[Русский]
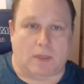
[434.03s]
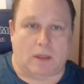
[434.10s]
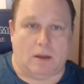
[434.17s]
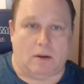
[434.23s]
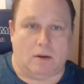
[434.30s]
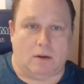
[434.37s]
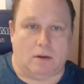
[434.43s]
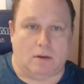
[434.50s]

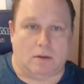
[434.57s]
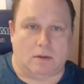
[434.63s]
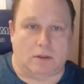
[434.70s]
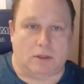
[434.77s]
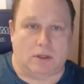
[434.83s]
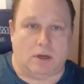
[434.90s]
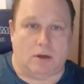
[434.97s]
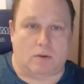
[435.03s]
э,
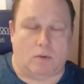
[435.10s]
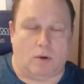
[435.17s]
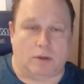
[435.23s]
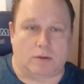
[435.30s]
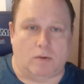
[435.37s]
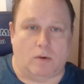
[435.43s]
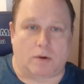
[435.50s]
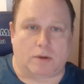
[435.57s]
недалеко
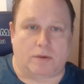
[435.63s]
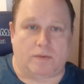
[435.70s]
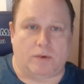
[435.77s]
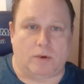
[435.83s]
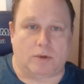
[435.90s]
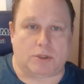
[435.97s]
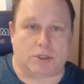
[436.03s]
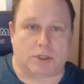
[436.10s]
от города
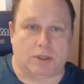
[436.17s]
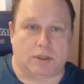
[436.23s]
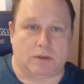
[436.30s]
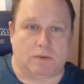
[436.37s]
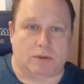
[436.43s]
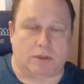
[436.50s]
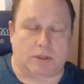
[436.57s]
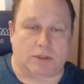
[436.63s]
Векше,
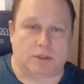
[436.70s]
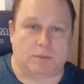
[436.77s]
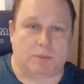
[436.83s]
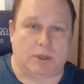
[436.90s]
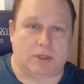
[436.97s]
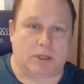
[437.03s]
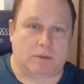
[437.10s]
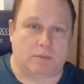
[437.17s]
вот этот
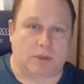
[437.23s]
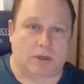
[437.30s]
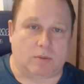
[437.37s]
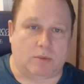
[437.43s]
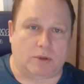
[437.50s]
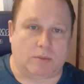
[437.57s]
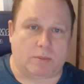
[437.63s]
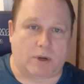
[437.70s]
чемпионат мира
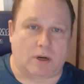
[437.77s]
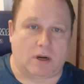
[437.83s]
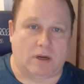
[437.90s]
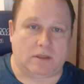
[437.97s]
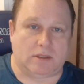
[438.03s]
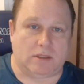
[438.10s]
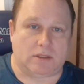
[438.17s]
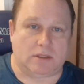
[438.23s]
будет
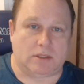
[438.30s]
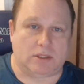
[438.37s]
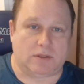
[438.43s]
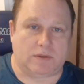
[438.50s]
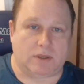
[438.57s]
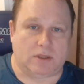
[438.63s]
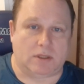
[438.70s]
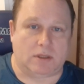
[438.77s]
проходить, и
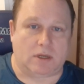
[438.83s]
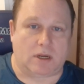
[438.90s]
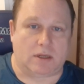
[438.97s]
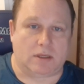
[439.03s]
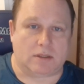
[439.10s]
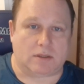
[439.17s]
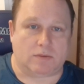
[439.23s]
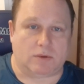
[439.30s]
шведы
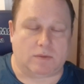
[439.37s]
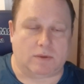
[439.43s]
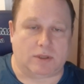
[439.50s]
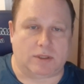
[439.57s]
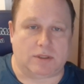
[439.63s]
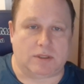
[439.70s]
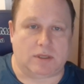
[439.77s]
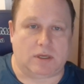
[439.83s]
наконец-то вот в
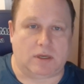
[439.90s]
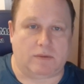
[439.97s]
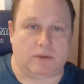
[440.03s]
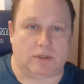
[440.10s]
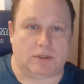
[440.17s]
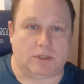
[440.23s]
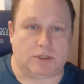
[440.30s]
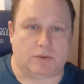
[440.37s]
этой
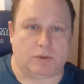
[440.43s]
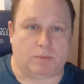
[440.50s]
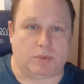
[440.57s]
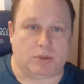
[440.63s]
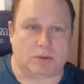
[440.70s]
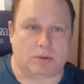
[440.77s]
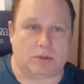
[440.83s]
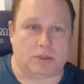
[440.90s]
деревне, где живет
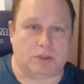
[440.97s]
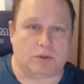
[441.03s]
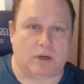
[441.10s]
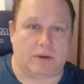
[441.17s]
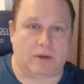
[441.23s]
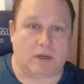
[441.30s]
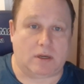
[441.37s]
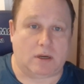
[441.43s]
500
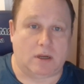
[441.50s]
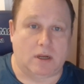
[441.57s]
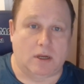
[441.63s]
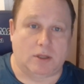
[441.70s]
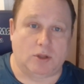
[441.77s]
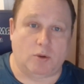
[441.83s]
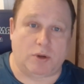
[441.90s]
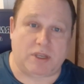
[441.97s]
человек,
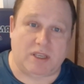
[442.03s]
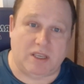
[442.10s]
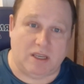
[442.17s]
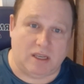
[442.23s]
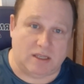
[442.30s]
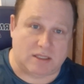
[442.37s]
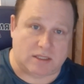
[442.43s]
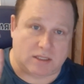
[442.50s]
но
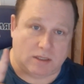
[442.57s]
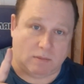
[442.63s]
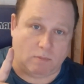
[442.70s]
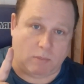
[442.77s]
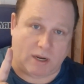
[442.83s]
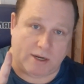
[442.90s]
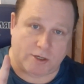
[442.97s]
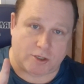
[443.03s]
есть
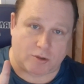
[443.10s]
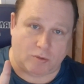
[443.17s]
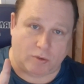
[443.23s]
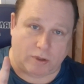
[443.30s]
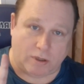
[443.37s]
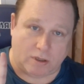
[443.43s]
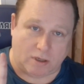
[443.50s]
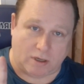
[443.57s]

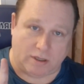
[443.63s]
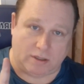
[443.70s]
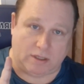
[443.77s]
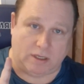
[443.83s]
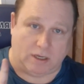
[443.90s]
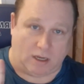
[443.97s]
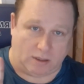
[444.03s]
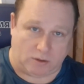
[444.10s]
большой
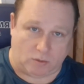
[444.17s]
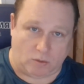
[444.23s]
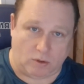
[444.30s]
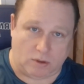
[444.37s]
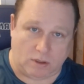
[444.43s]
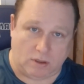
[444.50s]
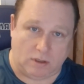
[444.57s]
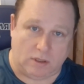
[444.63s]
крытый
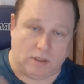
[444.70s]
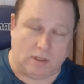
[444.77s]
каток,